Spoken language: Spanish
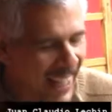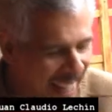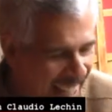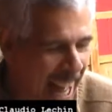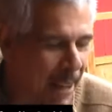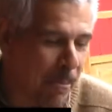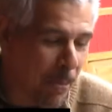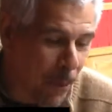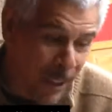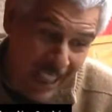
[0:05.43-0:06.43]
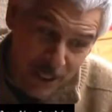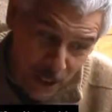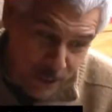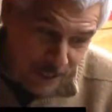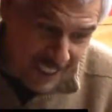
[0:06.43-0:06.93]
Elena
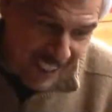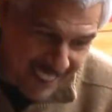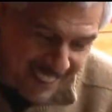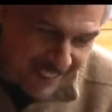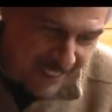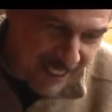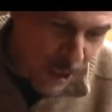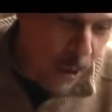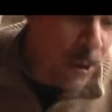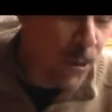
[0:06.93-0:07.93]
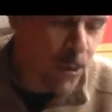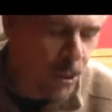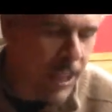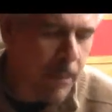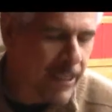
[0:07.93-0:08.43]
Poniatowska,
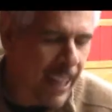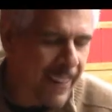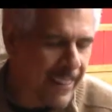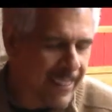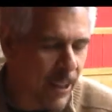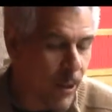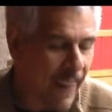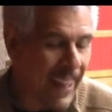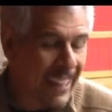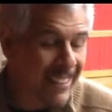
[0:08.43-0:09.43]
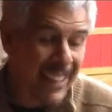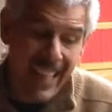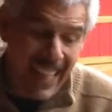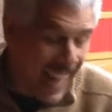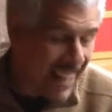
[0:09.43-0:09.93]
usted a pesar de ser una de las
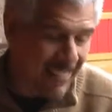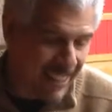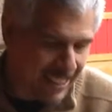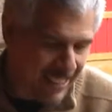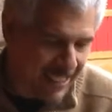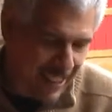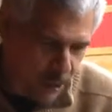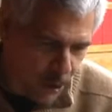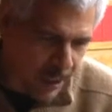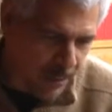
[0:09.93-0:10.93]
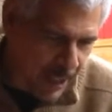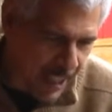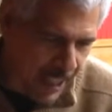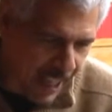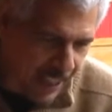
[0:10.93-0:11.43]
grandes escritoras
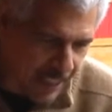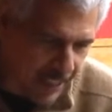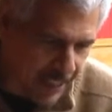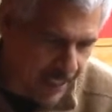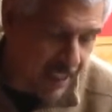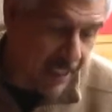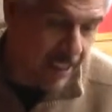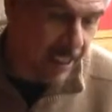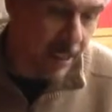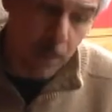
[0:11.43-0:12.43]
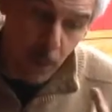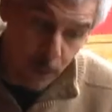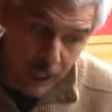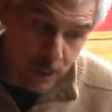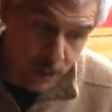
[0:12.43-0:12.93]
mexicanas, y por
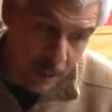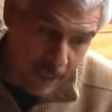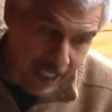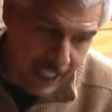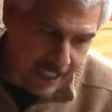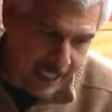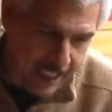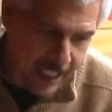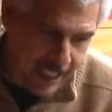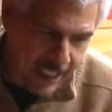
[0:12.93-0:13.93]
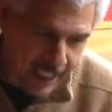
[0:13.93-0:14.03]
lo tanto de América Latina,